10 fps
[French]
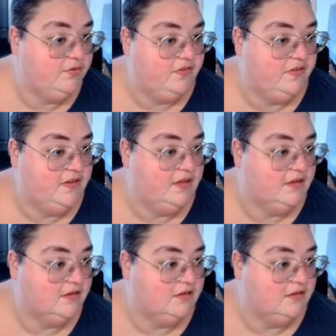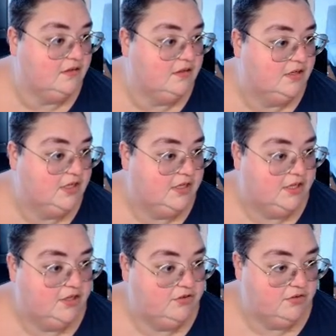aussi euh,
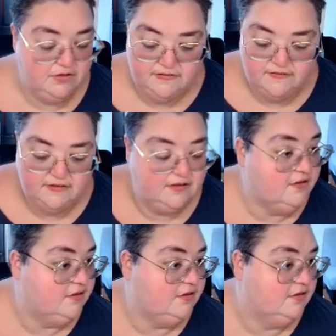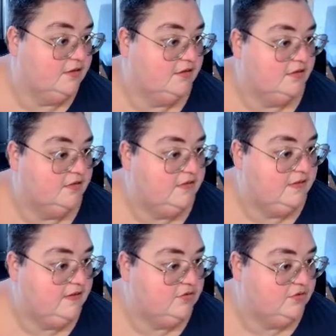dans l'idée euh,
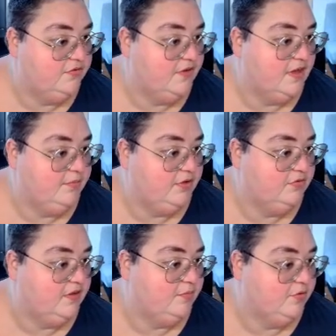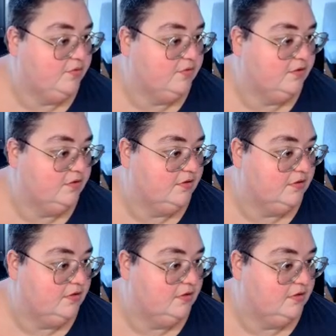d'aider d'autres femmes et notamment euh,
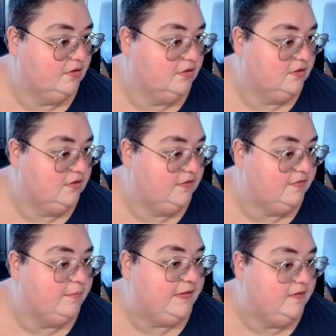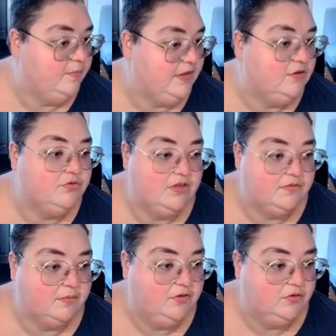des femmes atypiques ou des
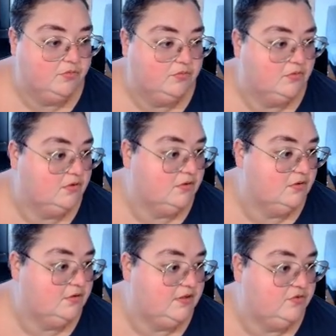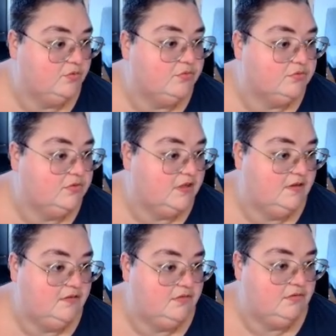femmes qui, ont, qui sont confrontées à
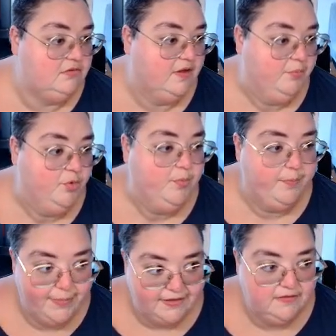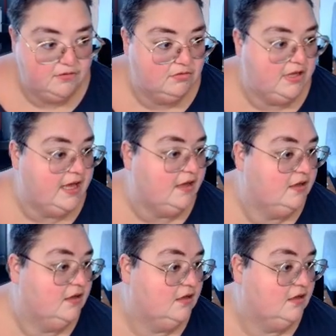des difficultés un peu particulières.